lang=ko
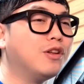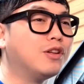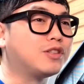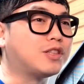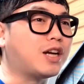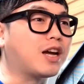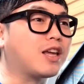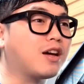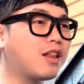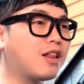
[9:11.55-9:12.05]

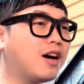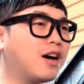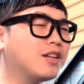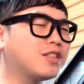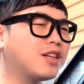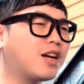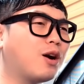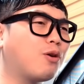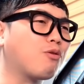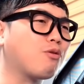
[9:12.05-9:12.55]
자기가
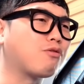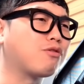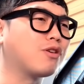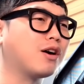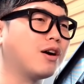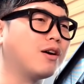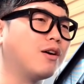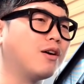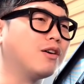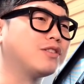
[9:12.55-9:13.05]
상하차를 하고
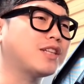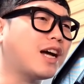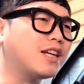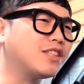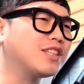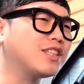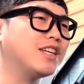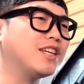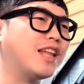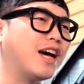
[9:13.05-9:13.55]
있으니까
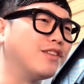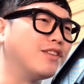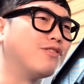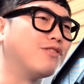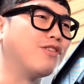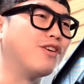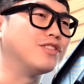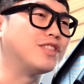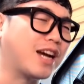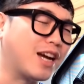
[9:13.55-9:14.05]
짜증이
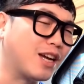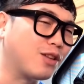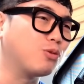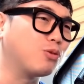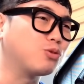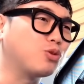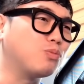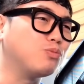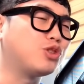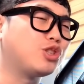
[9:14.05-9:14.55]
나는 거야
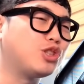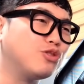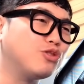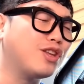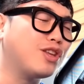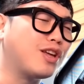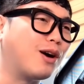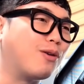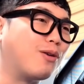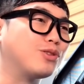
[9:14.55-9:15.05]
자기도 좀
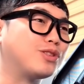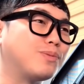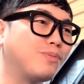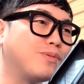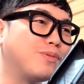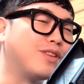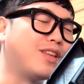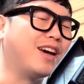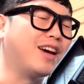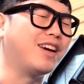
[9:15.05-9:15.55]
쉬운 일 하고 싶은데